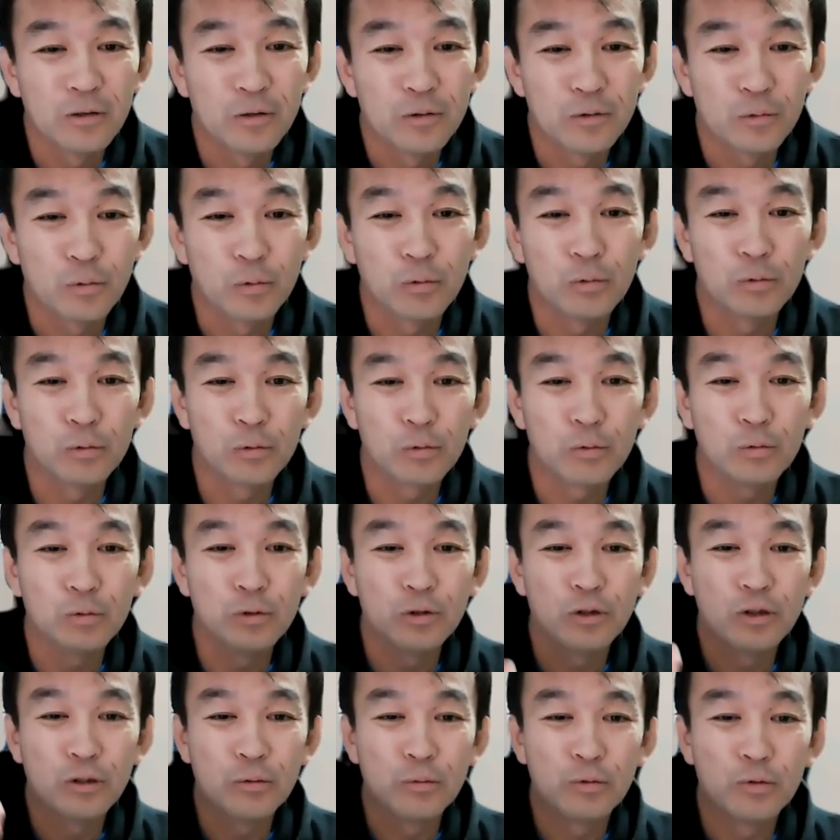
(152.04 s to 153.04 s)
そこのとこ
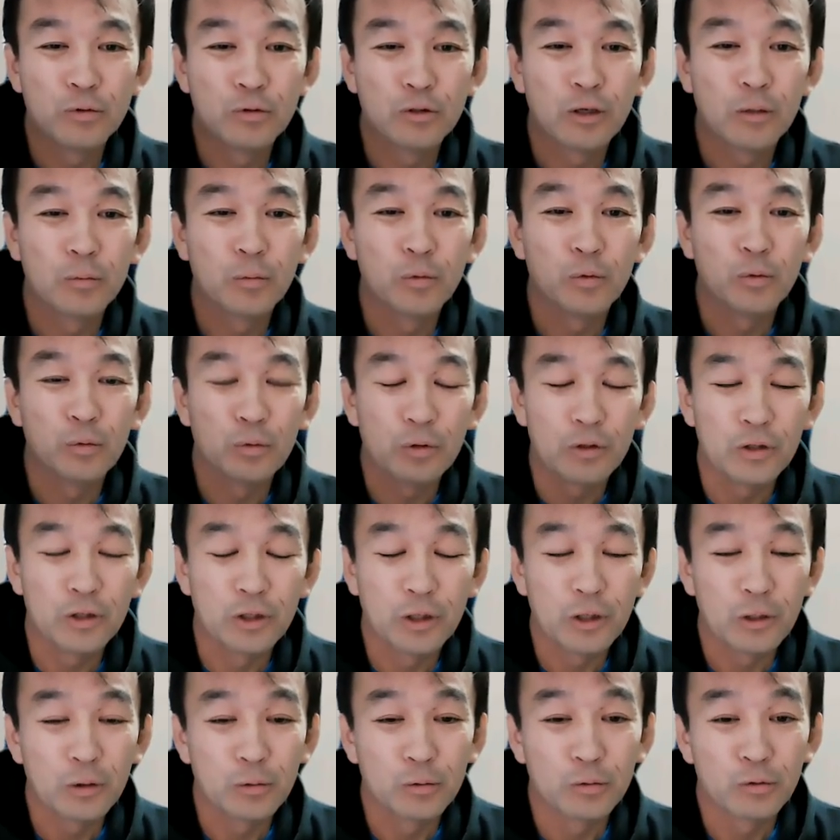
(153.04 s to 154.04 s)
に自分のアポを
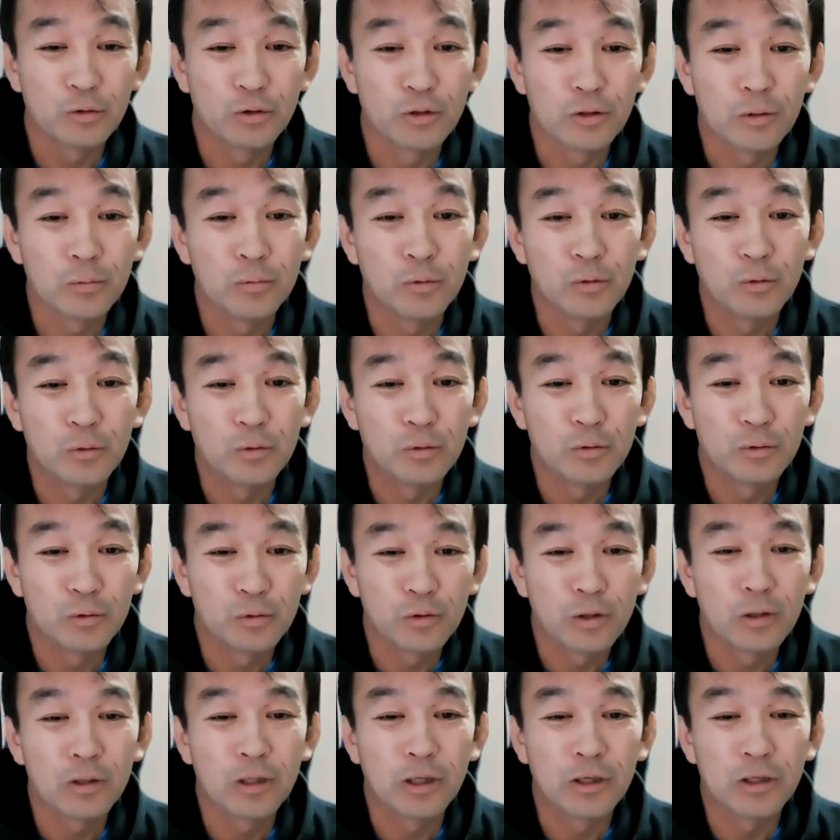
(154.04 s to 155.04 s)
入れようとしても、
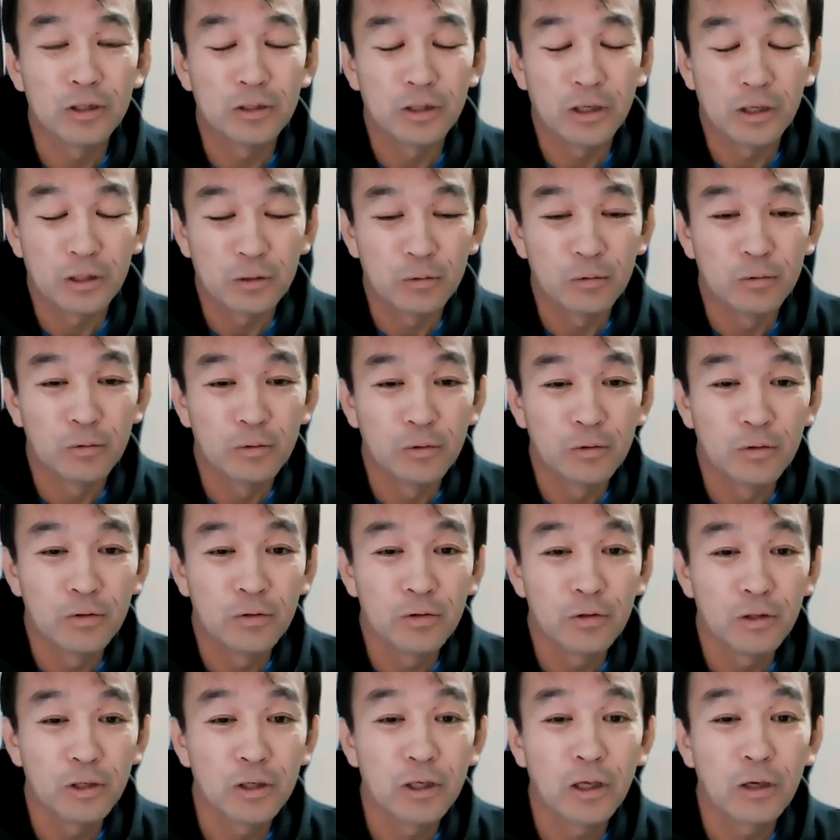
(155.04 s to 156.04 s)
それはできない。
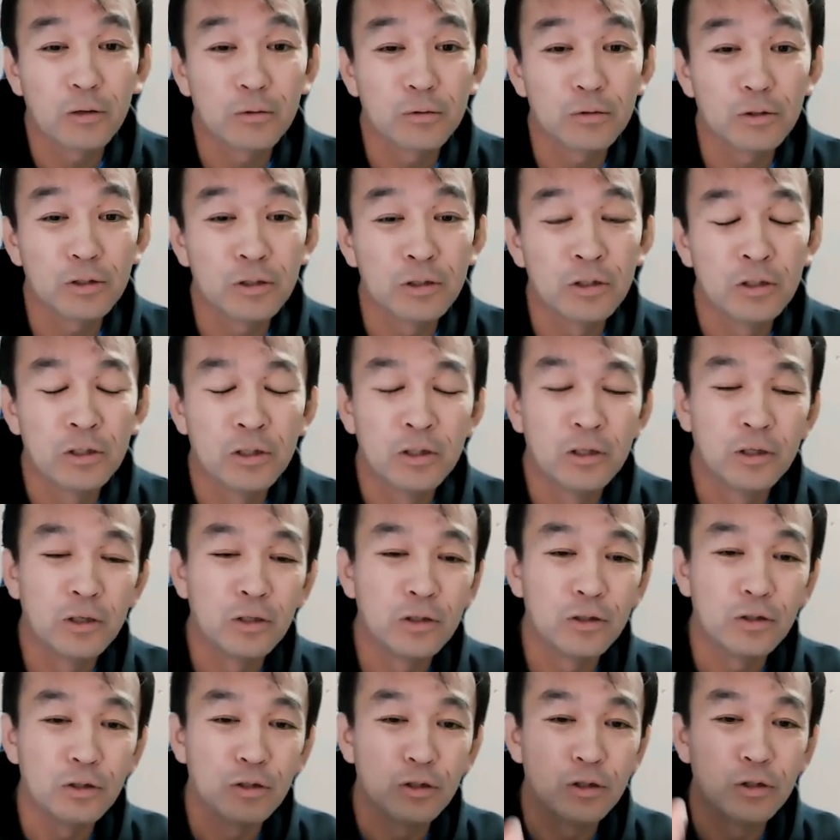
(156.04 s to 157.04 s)
で、逆に
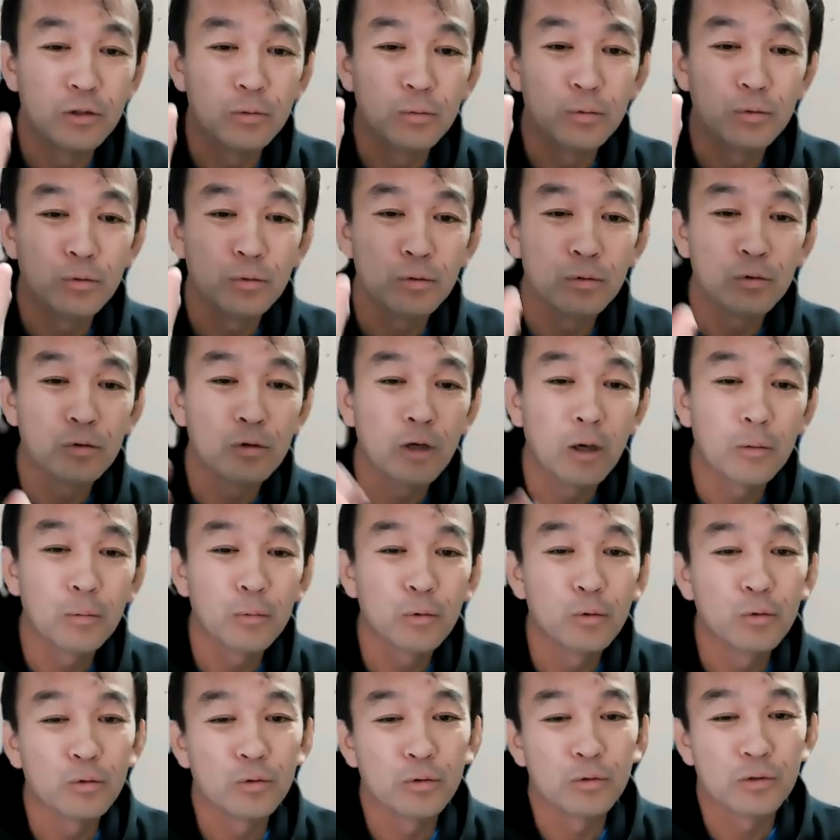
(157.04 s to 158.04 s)
自分の
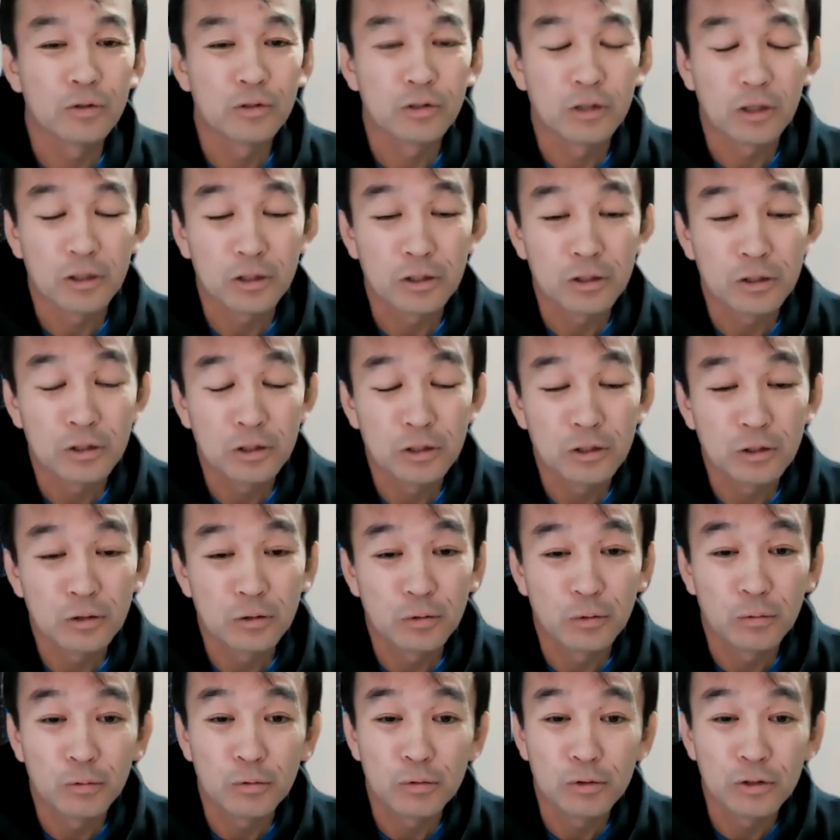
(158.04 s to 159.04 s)
アポを先に
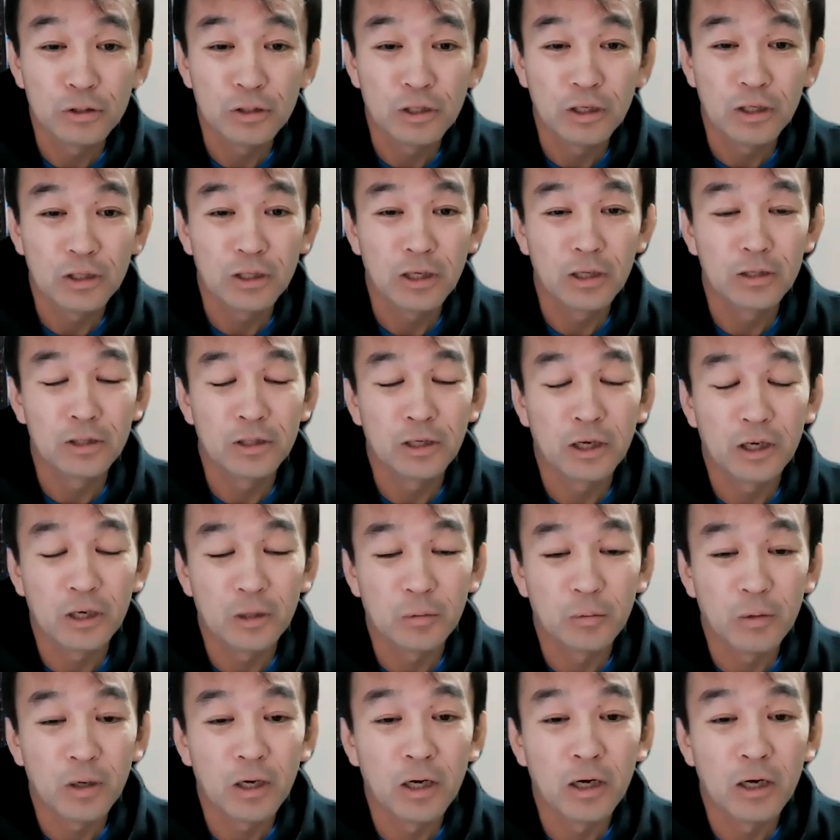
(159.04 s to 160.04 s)
そこに入れたんであ
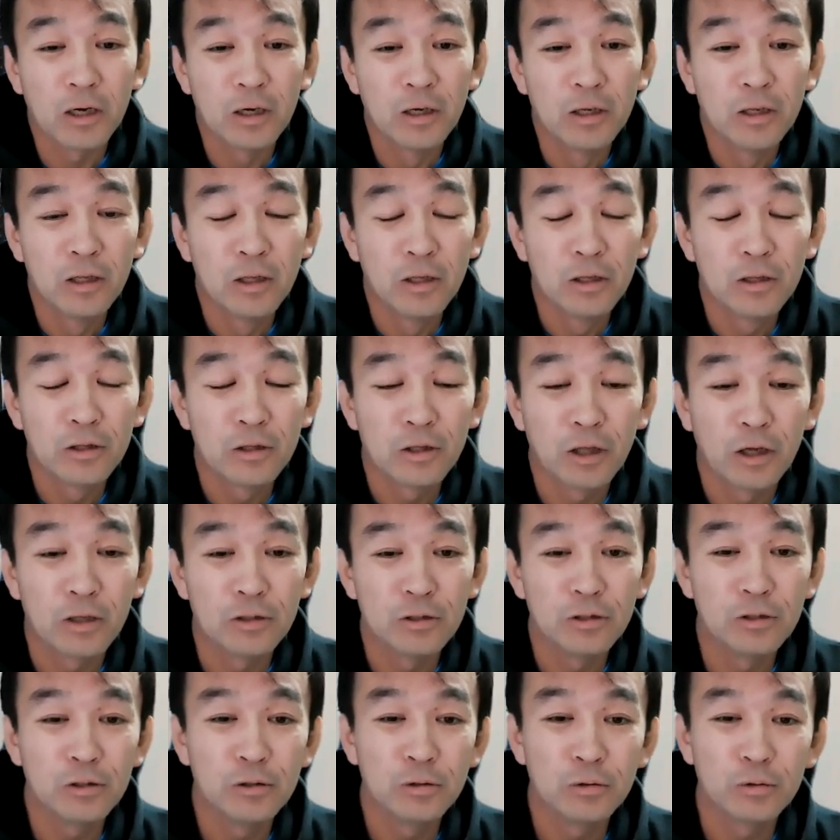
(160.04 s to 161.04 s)
れば、他
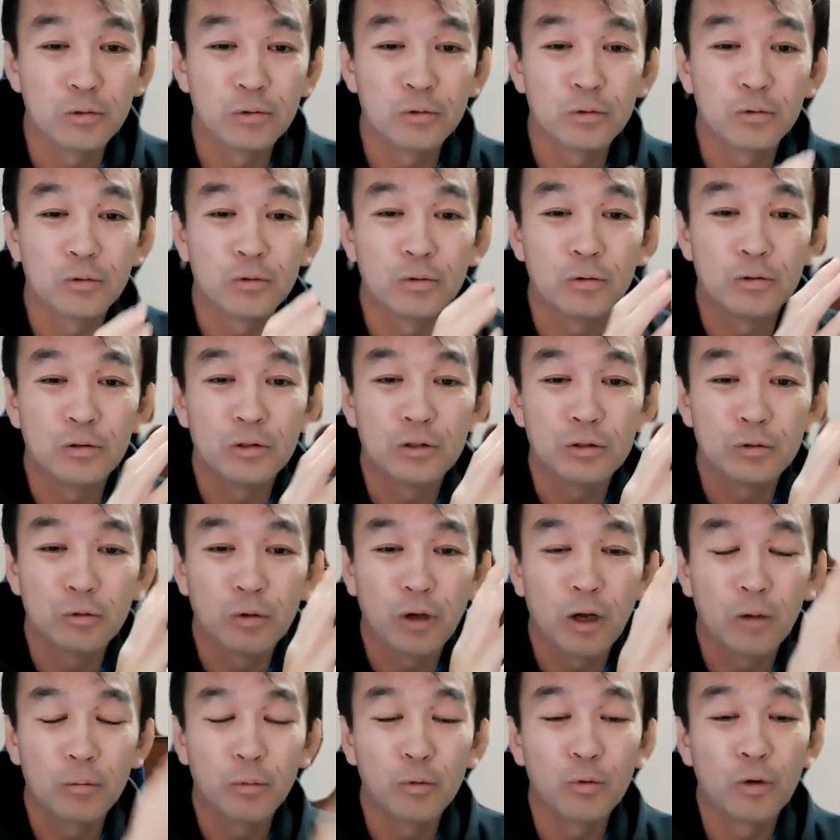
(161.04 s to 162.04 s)
人
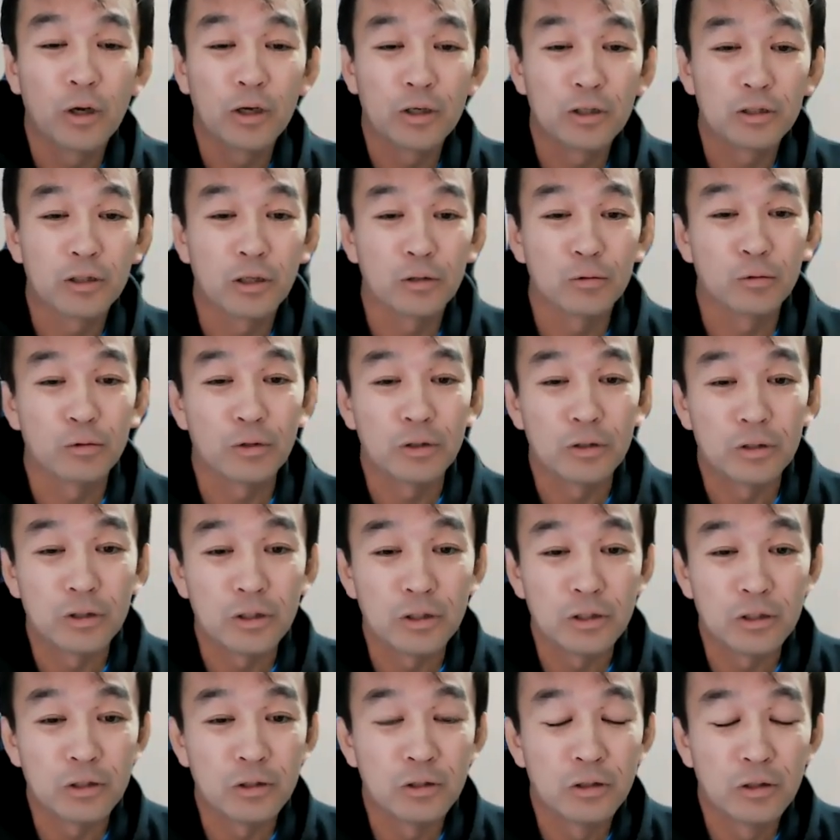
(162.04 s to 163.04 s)
のアポが来たとき
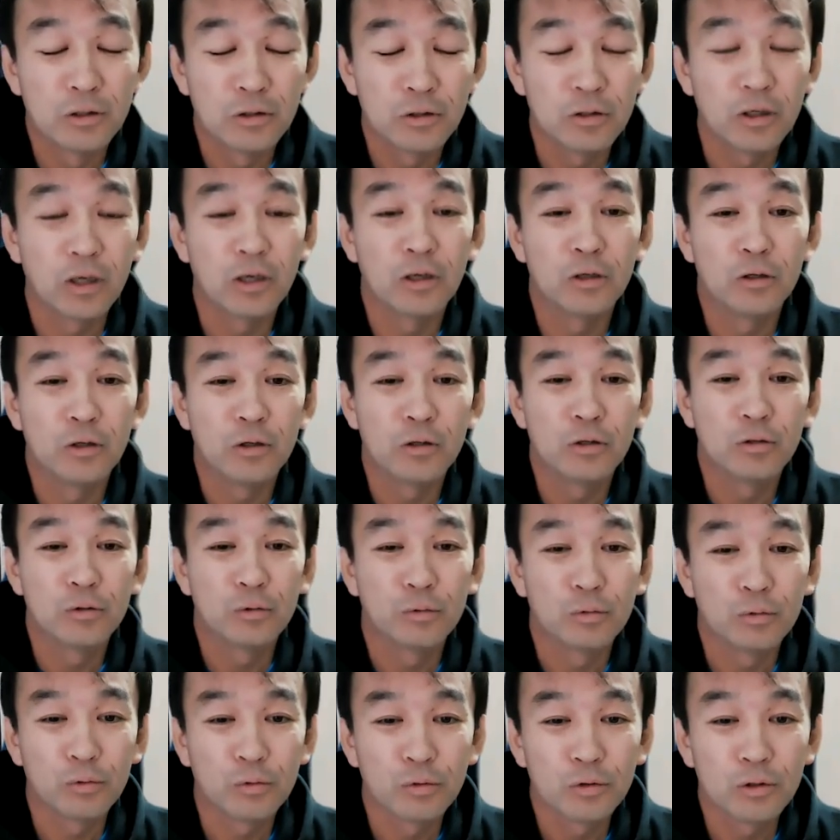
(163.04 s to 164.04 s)
に、いや、
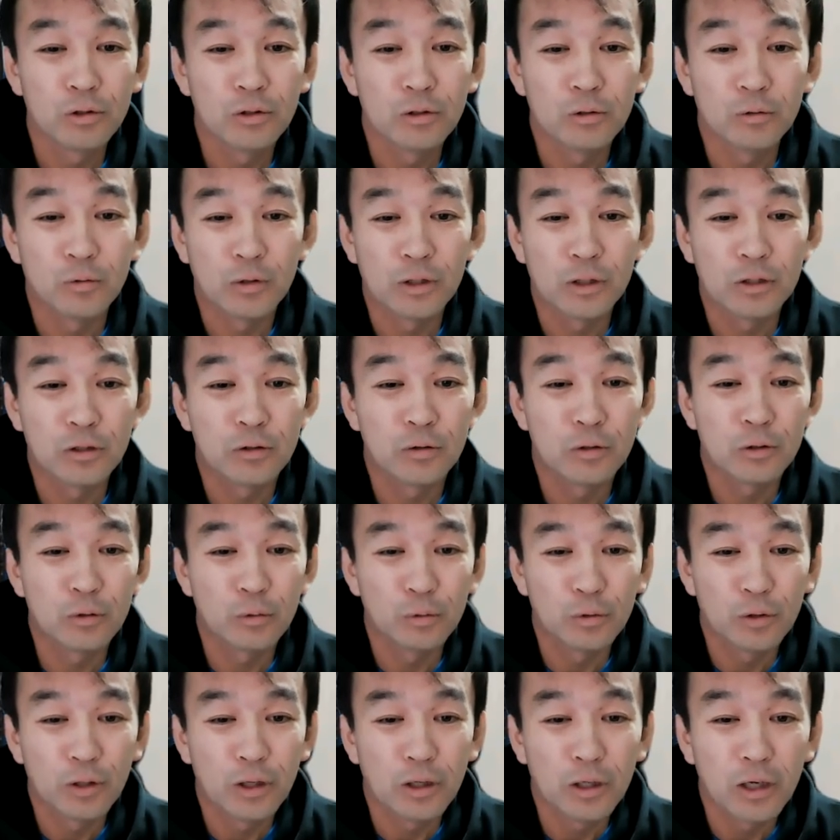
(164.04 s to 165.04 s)
その時に私は
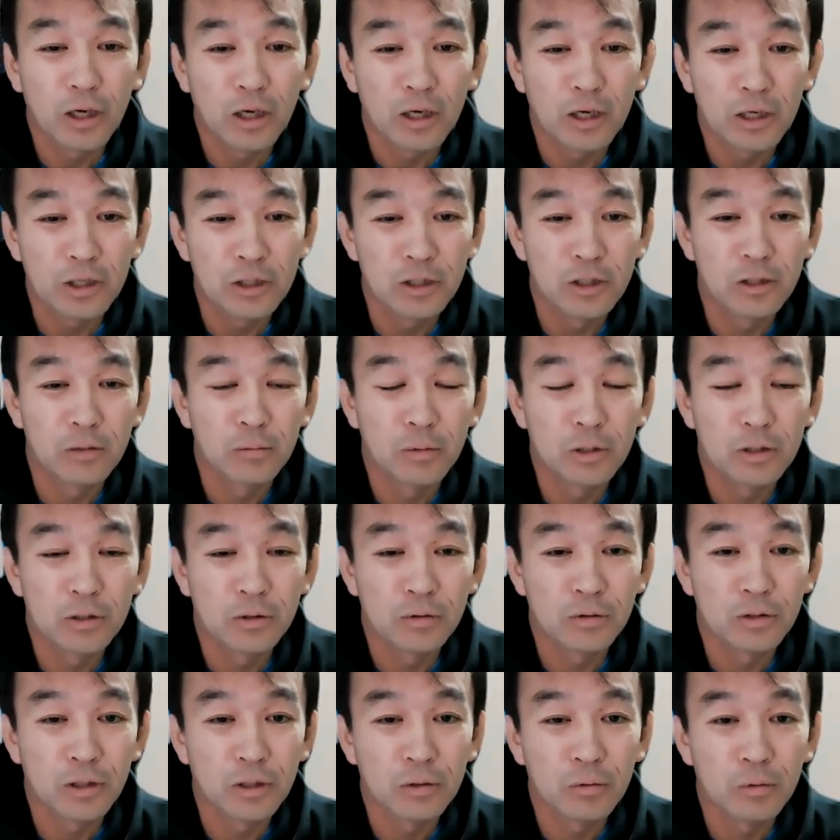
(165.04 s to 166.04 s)
予定が入ってま
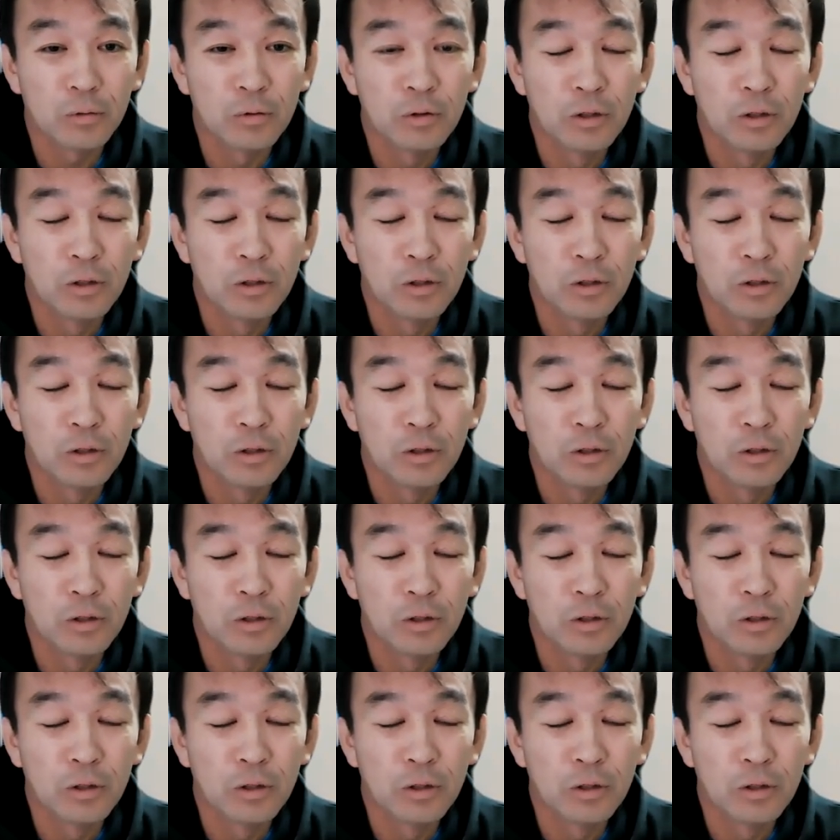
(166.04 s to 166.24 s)
すんで、